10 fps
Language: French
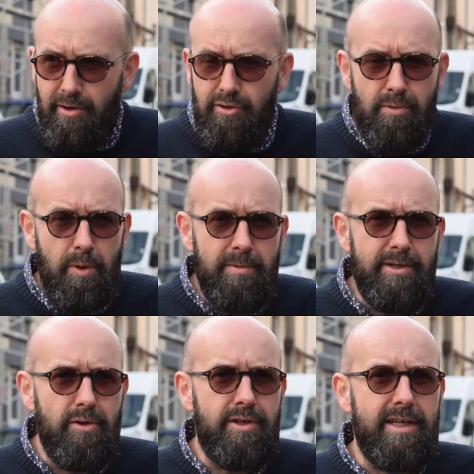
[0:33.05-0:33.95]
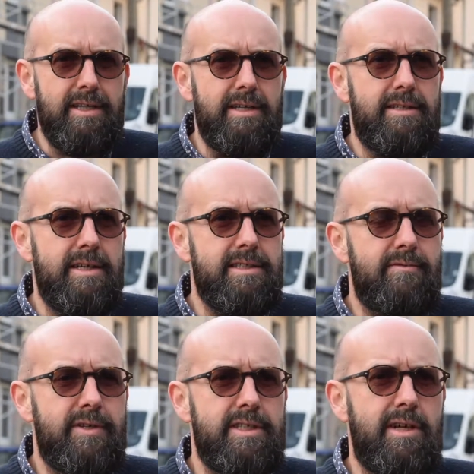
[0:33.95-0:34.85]
Donc, le premier contact a été
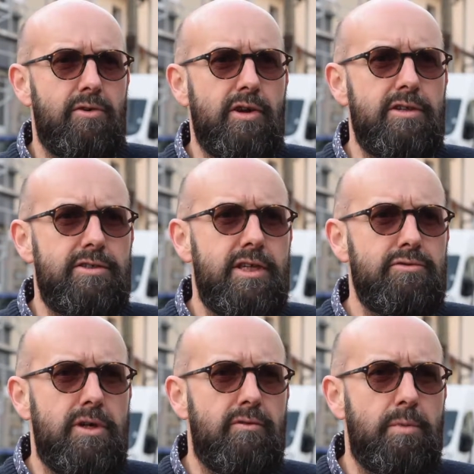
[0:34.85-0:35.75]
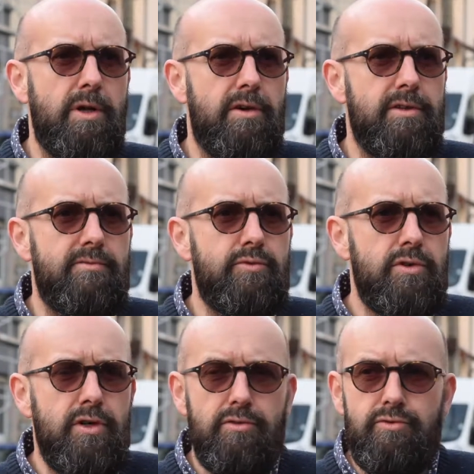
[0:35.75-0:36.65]
assez facile à organiser. Nous avons pris
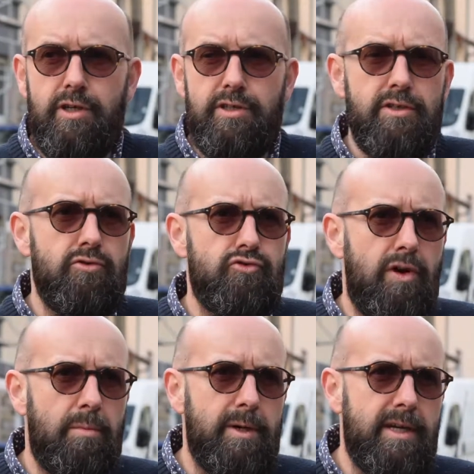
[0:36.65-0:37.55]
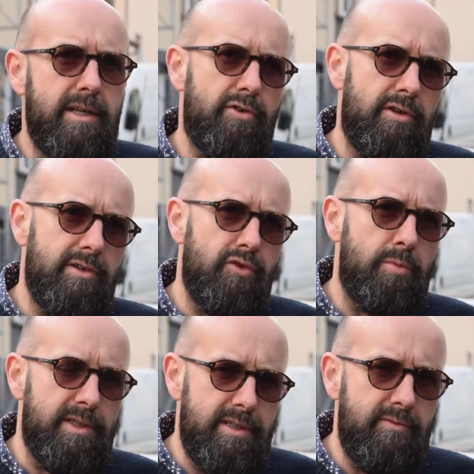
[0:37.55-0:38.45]
rendez-vous et une quinzaine de jours après, quelqu'un de
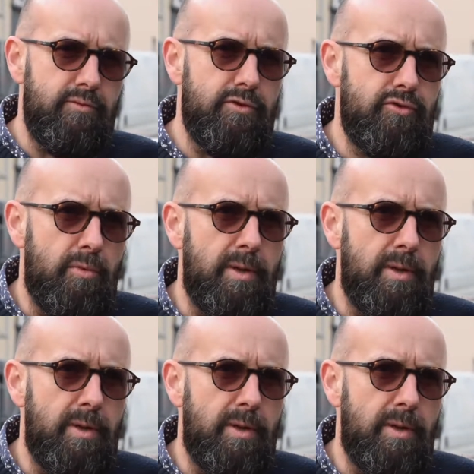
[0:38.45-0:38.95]
l'entreprise est venu sur